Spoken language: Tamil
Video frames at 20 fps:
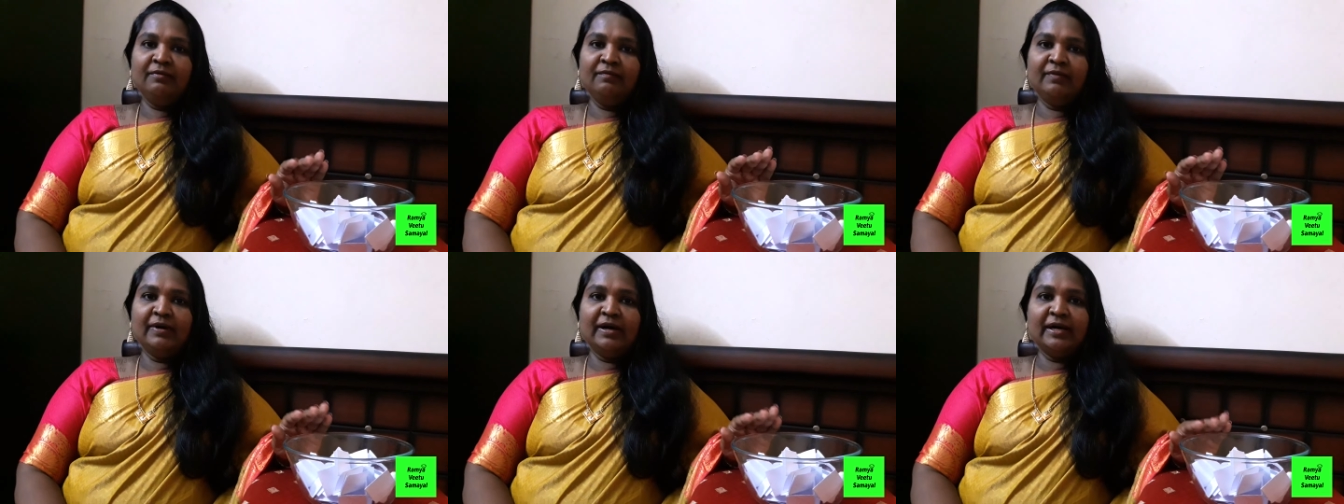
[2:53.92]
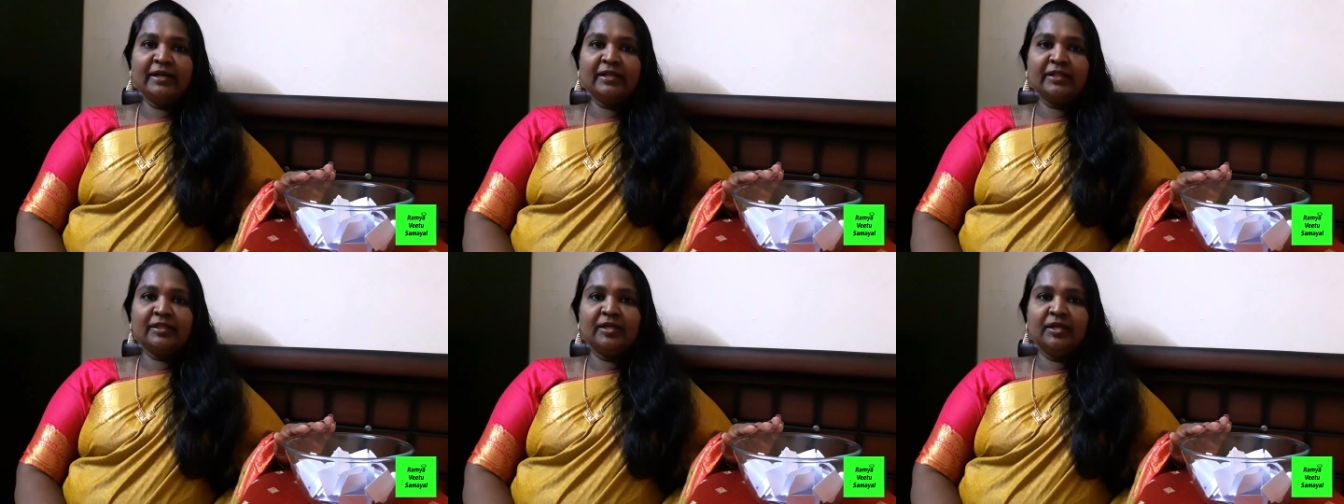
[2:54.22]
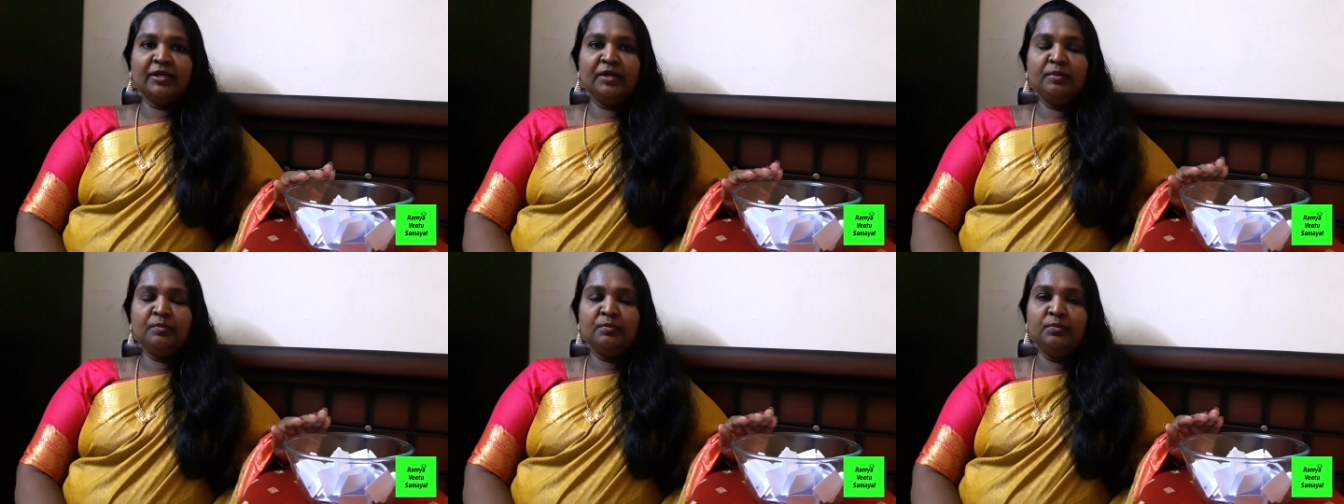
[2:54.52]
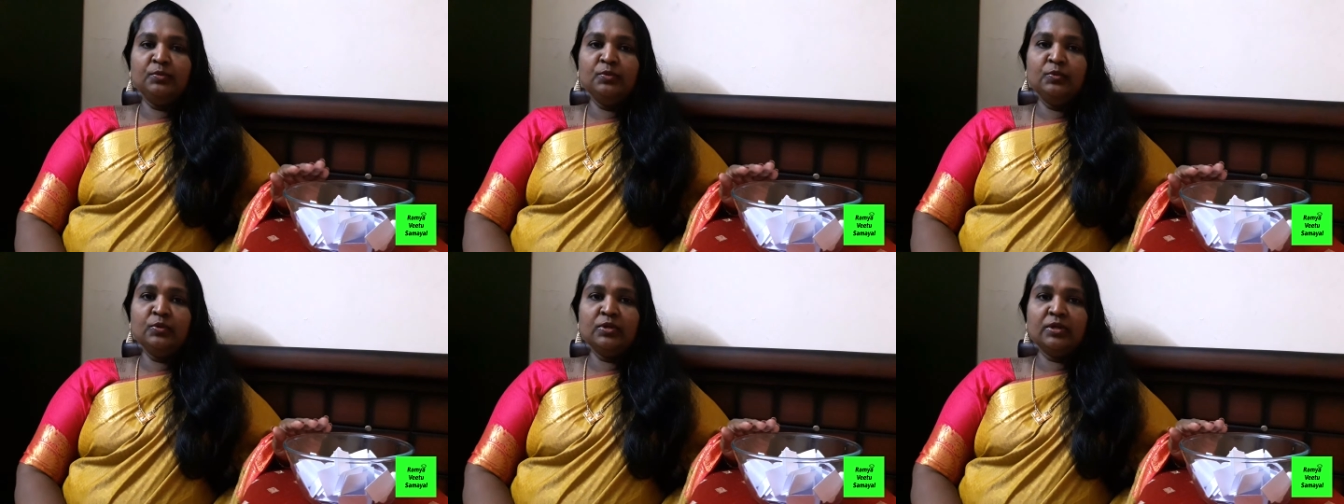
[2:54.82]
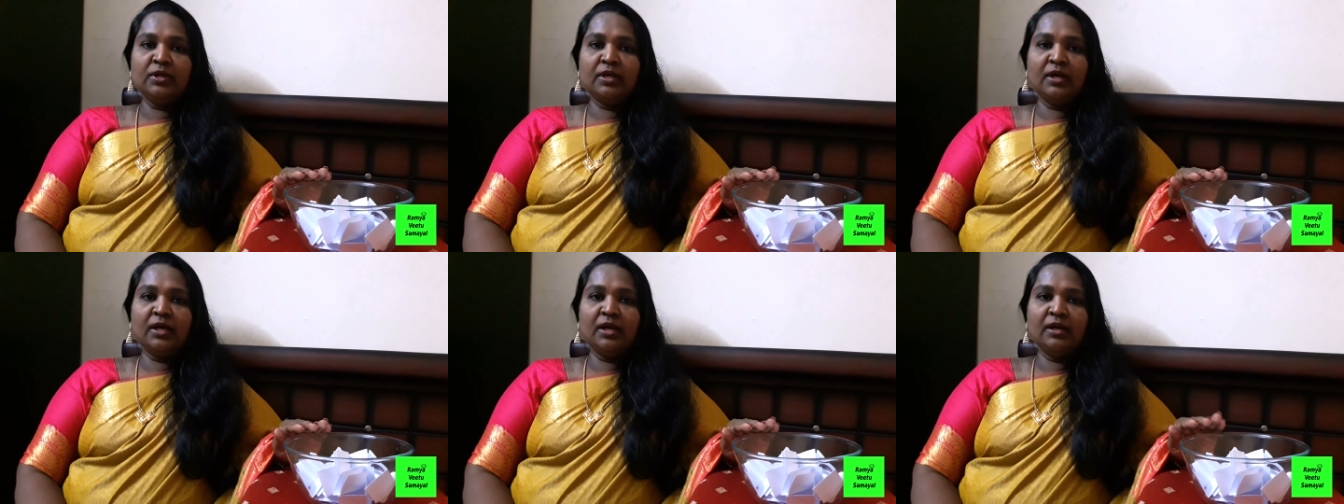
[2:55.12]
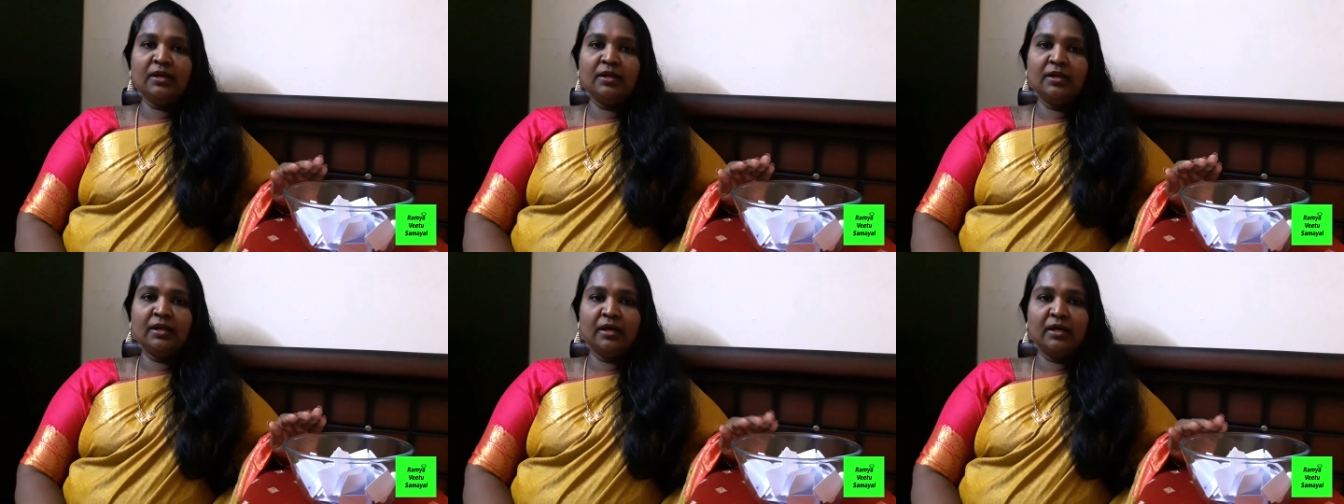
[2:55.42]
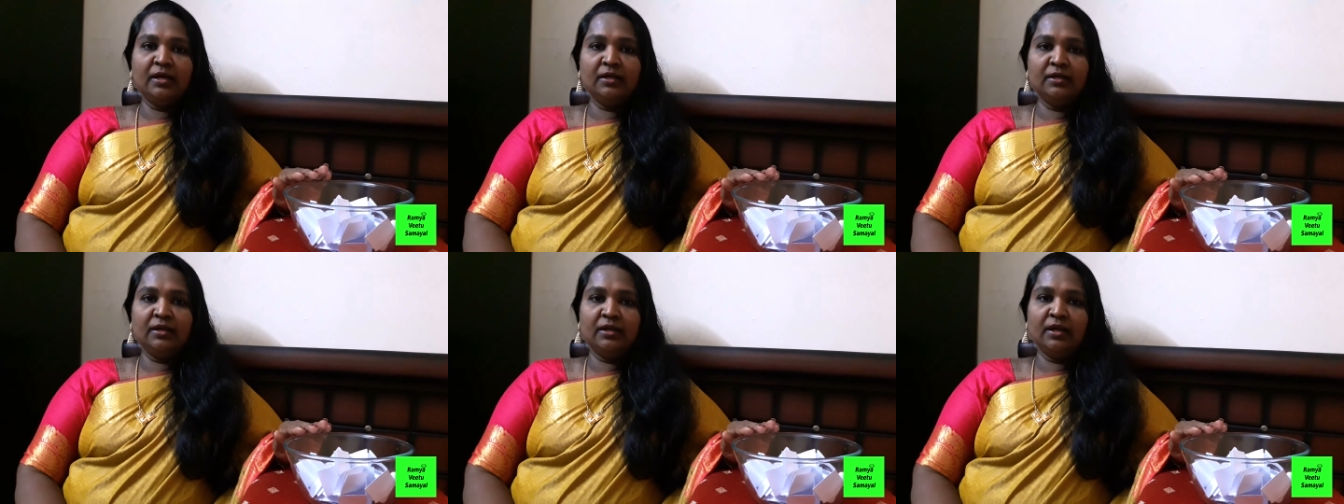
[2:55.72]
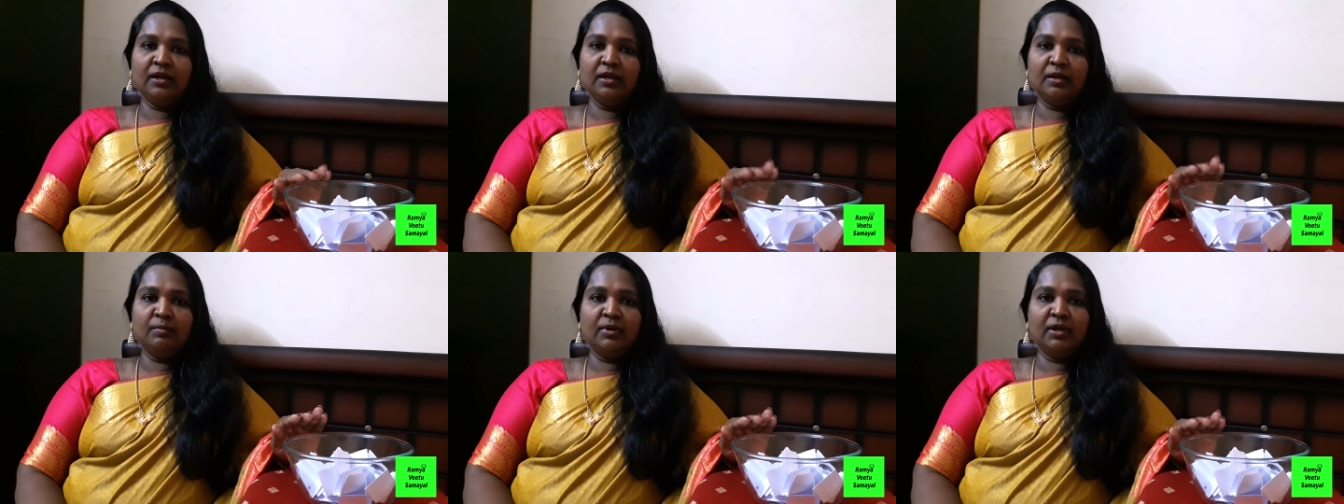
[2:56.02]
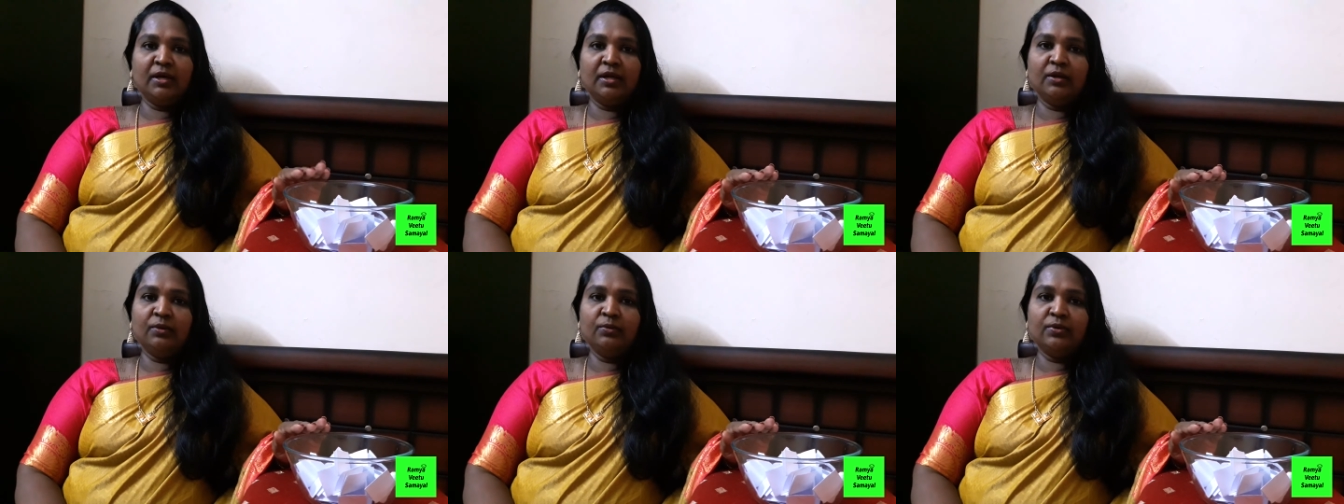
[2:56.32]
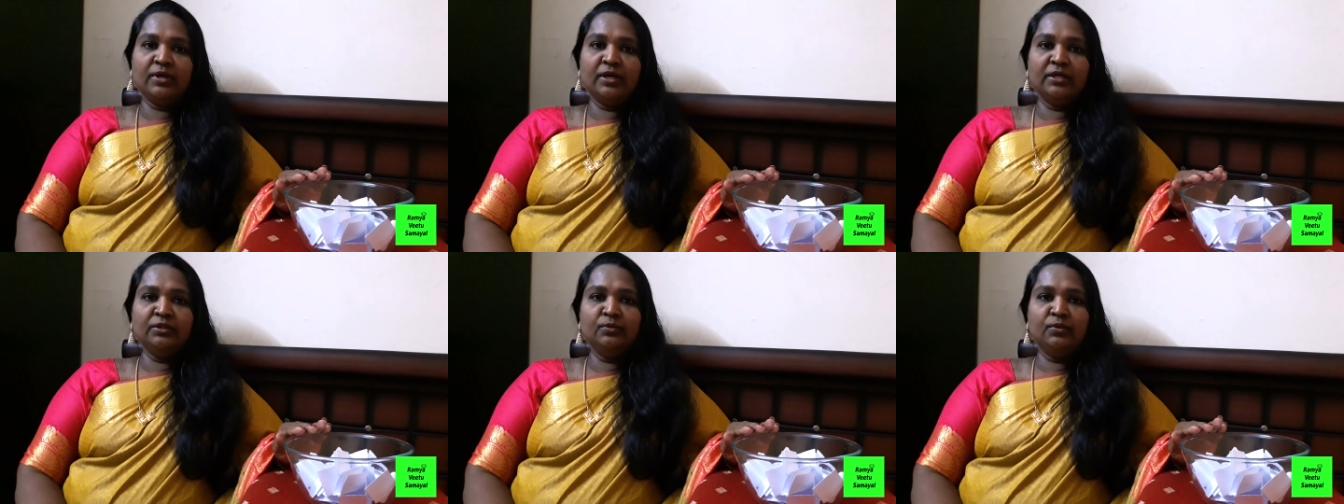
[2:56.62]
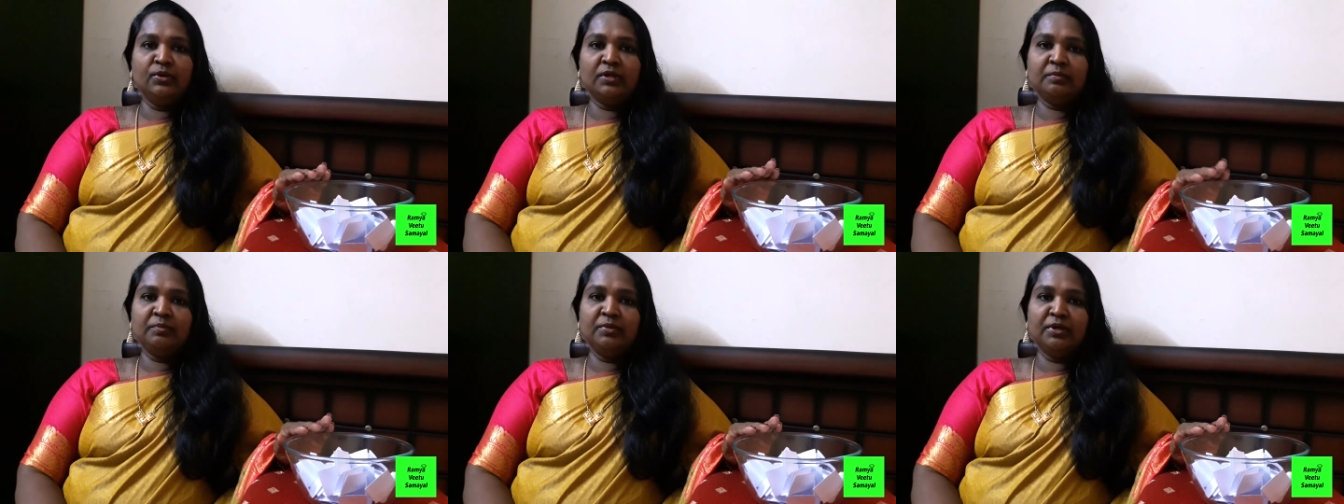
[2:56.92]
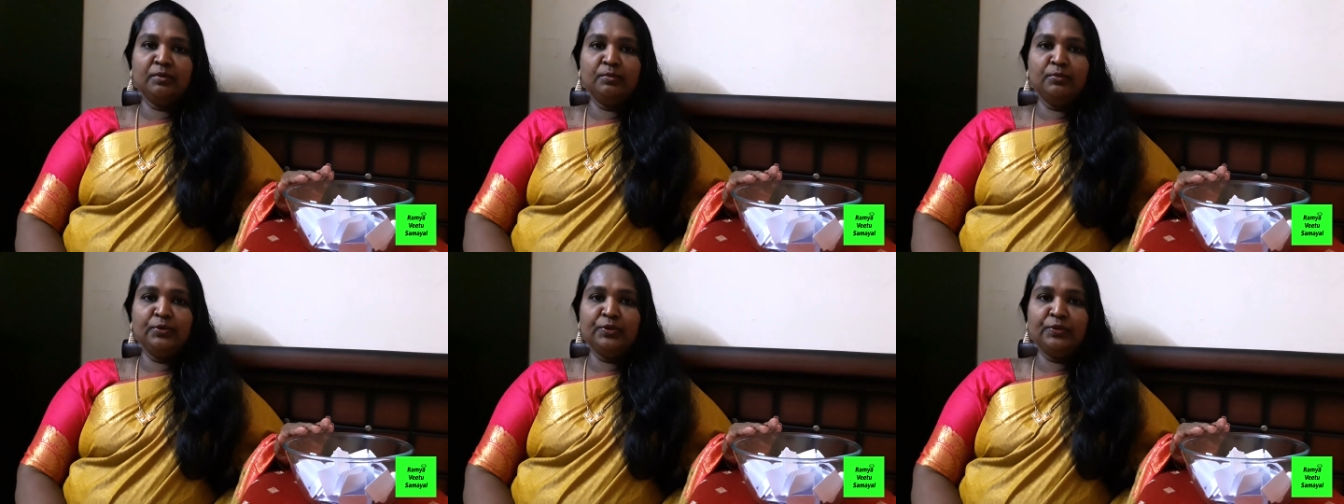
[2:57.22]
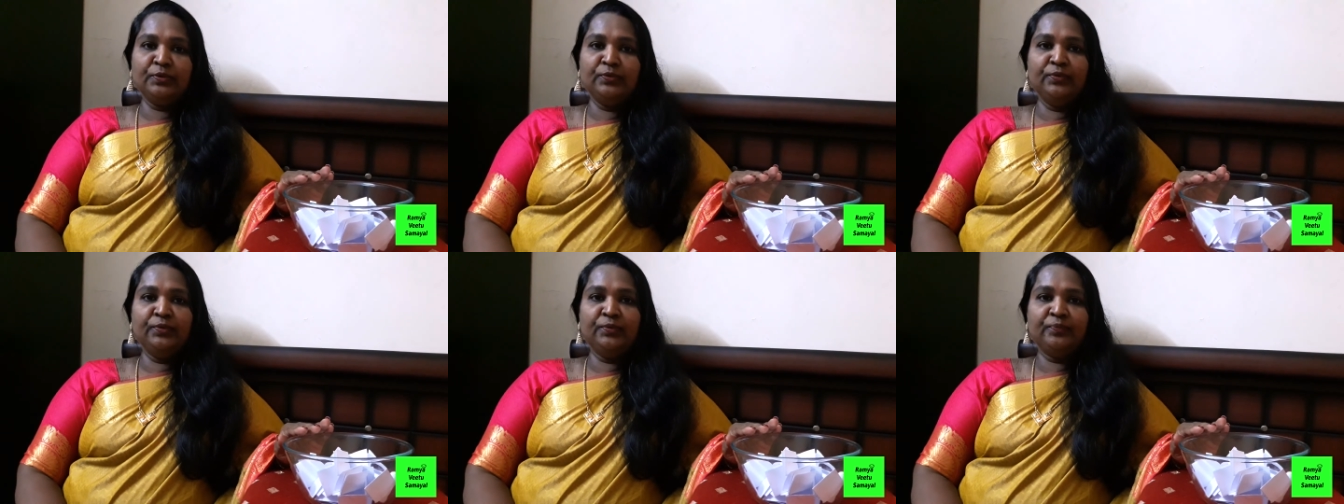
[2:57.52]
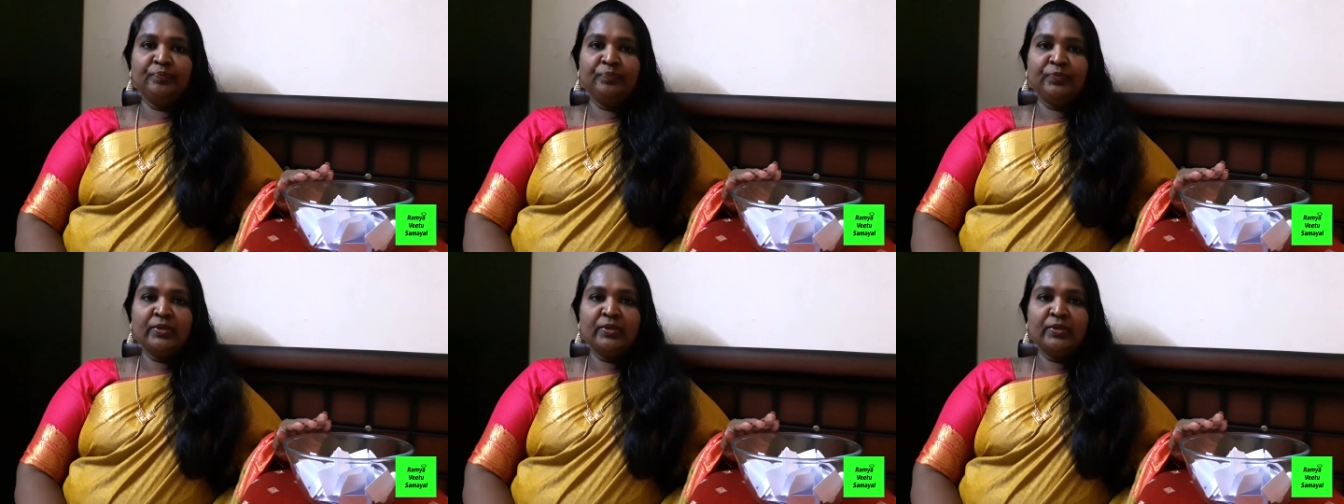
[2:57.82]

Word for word: வாரத்தில் மூணு நாள் நாலு நாள் நம்மளால் உட்காந்து ஒர்க் பண்ண முடியும்